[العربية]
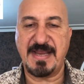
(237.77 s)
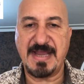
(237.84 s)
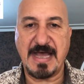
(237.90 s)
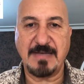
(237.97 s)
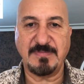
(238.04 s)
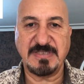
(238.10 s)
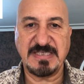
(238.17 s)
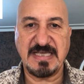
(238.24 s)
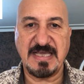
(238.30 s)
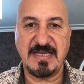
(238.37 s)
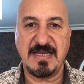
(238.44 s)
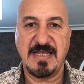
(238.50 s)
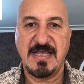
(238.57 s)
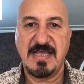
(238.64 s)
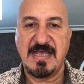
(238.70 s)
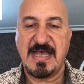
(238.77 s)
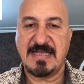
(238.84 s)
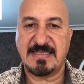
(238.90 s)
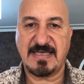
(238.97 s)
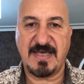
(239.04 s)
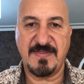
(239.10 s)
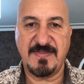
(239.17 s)
أنام زين
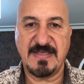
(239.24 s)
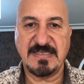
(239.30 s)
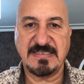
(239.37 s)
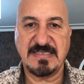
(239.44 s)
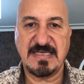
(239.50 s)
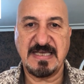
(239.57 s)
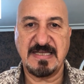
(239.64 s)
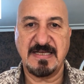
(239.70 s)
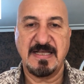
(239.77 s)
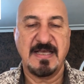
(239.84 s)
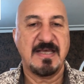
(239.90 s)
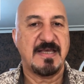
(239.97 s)
أتغذى زين